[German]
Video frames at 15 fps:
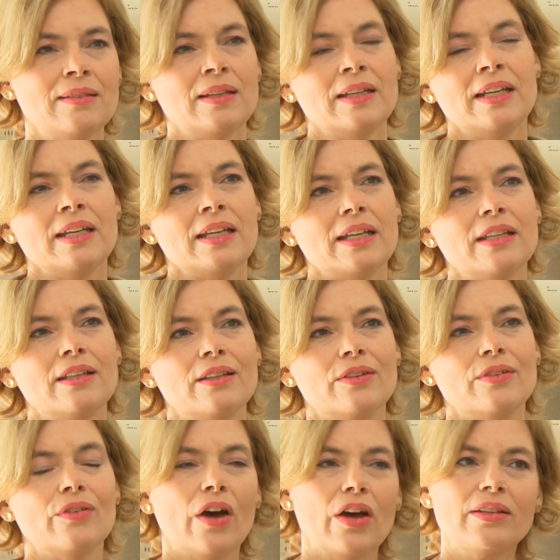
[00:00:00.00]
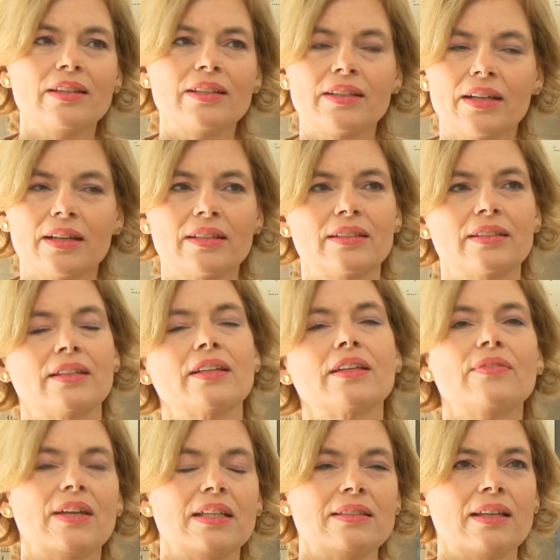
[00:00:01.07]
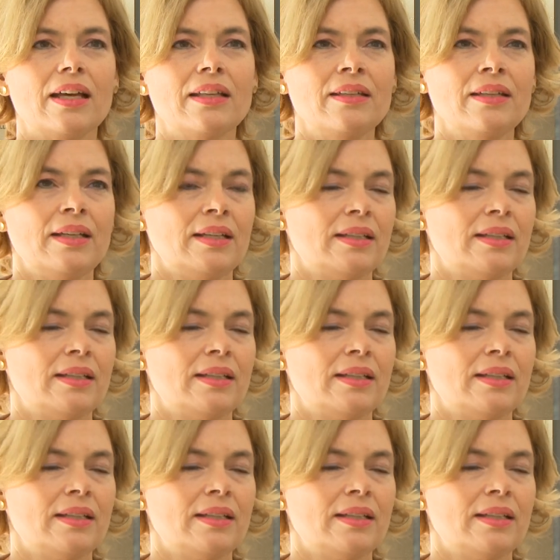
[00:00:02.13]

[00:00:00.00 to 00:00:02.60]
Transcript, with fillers: Flächen in nördlicheren Gewässern,